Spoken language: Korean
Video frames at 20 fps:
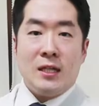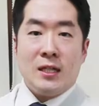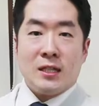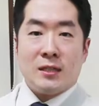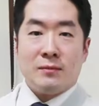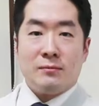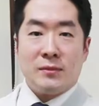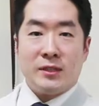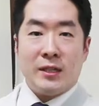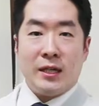
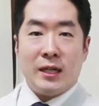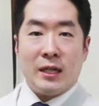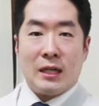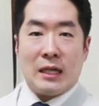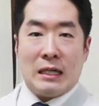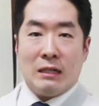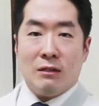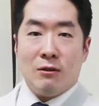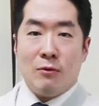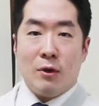그럼
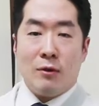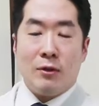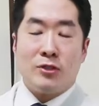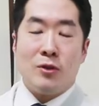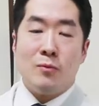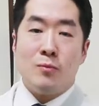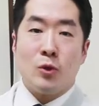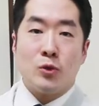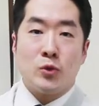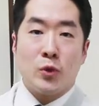이제
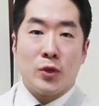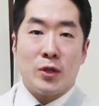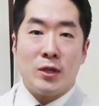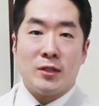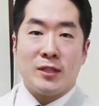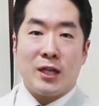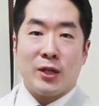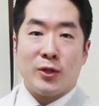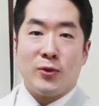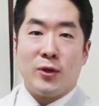외전
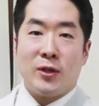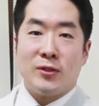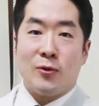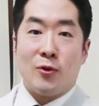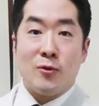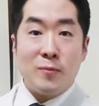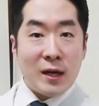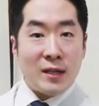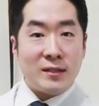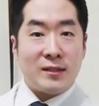보조개를 착용하는
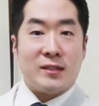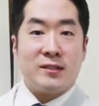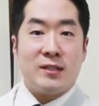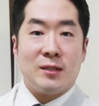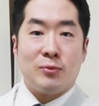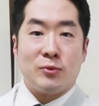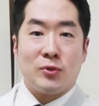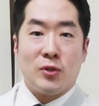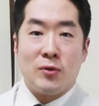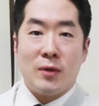올바른
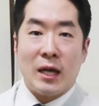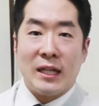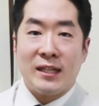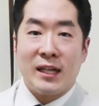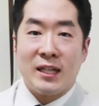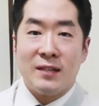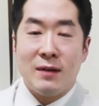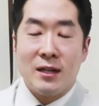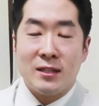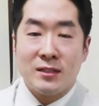자세부터
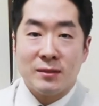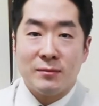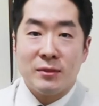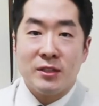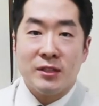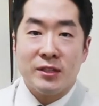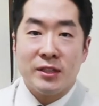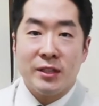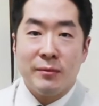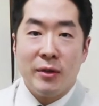간단히
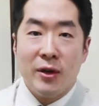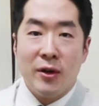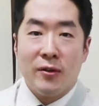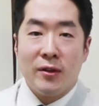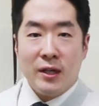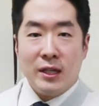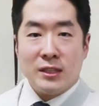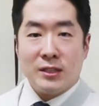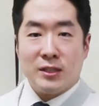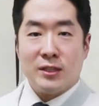말씀을
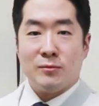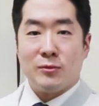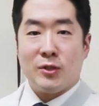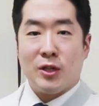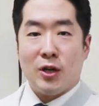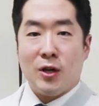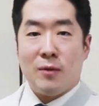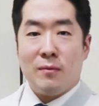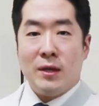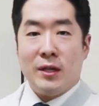드리면,
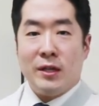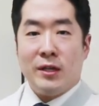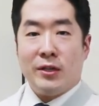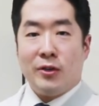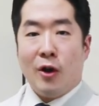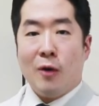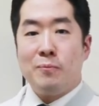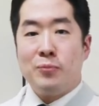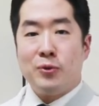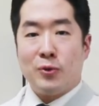지금처럼
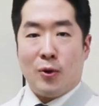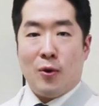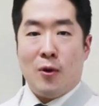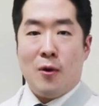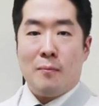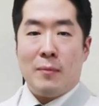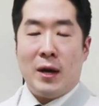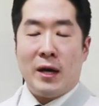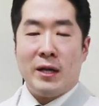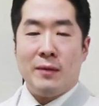
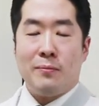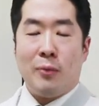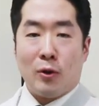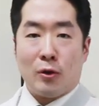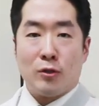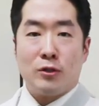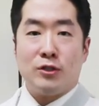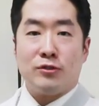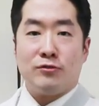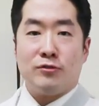옆으로 발이
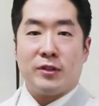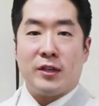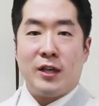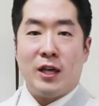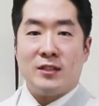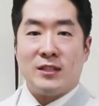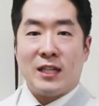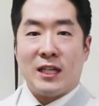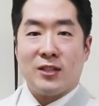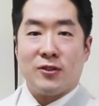벌어질 수
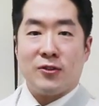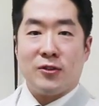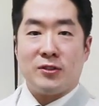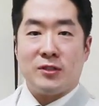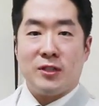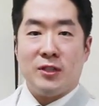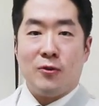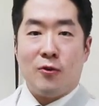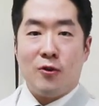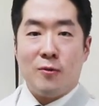있게 차는
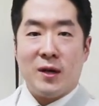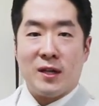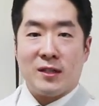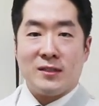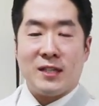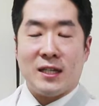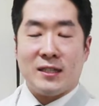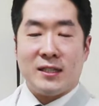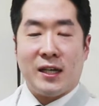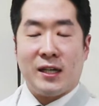것이 올바른
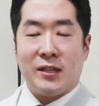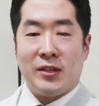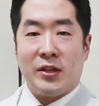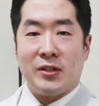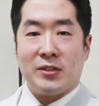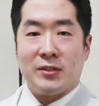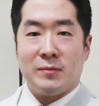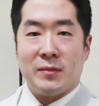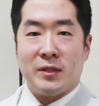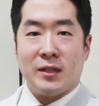자세가
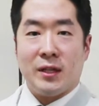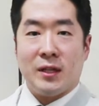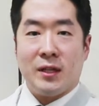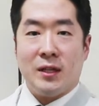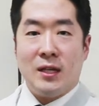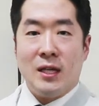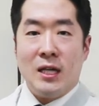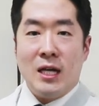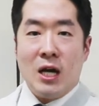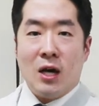되겠습니다.
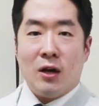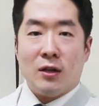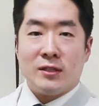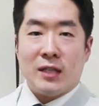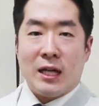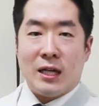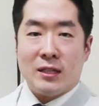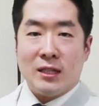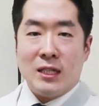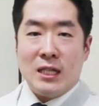어,
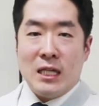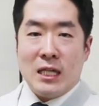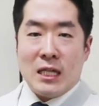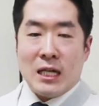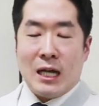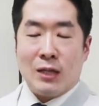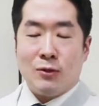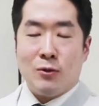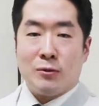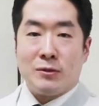잘,
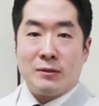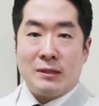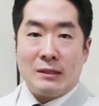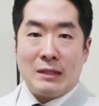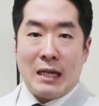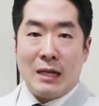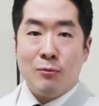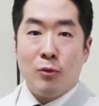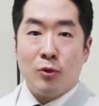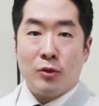간혹
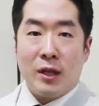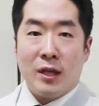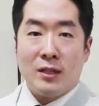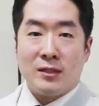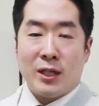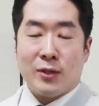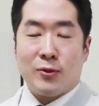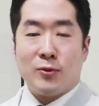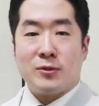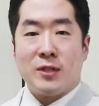잘못된
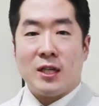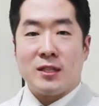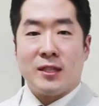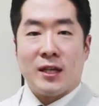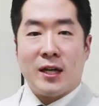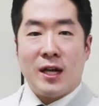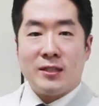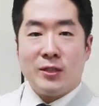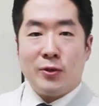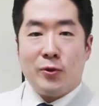착용
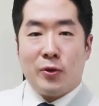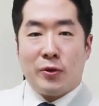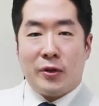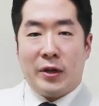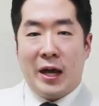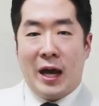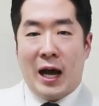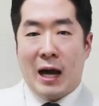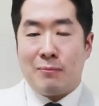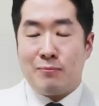자세가
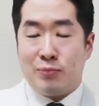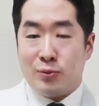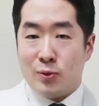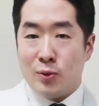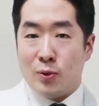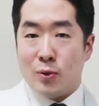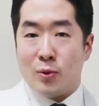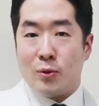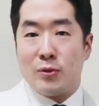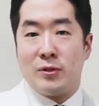이렇게
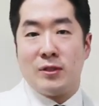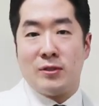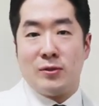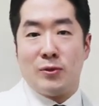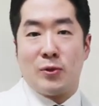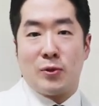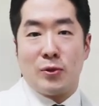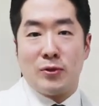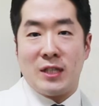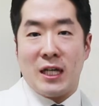앞으로 오는
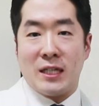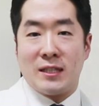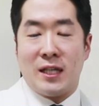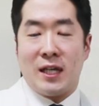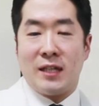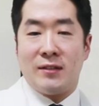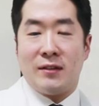이런 자세가